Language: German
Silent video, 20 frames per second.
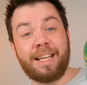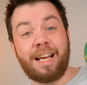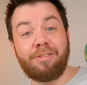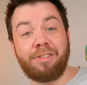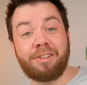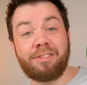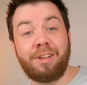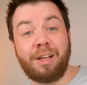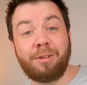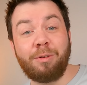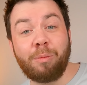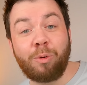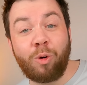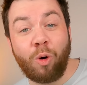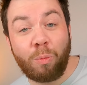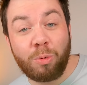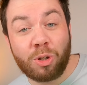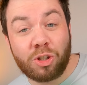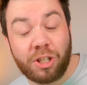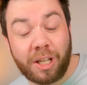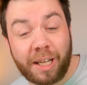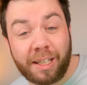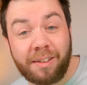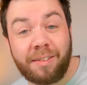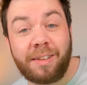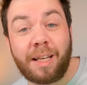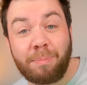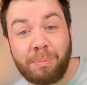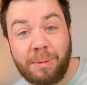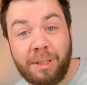ja, was nach einem komischen
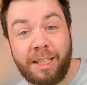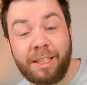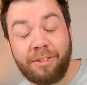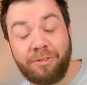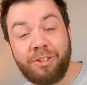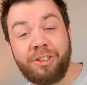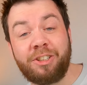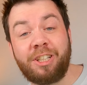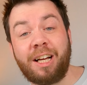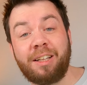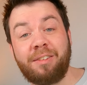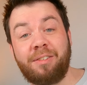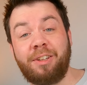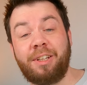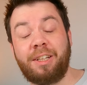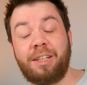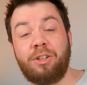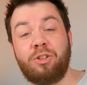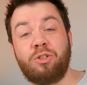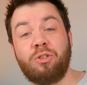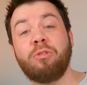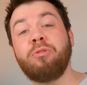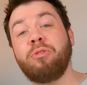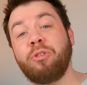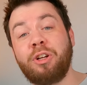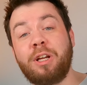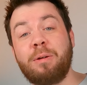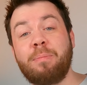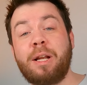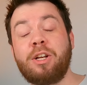Rezept klingt, wird tatsächlich schon
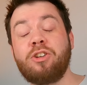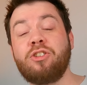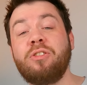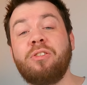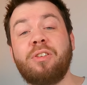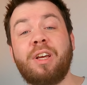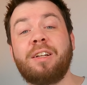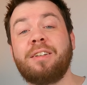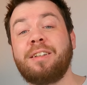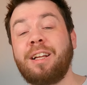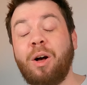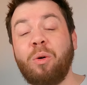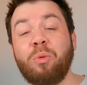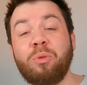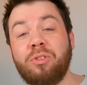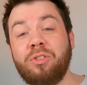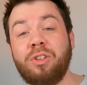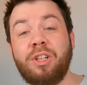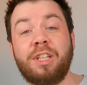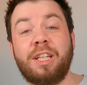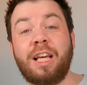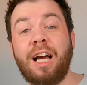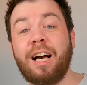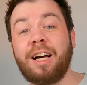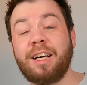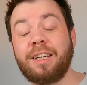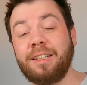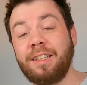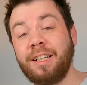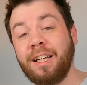von den Menschen seit tausenden
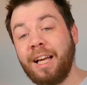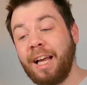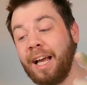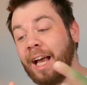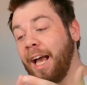Jahren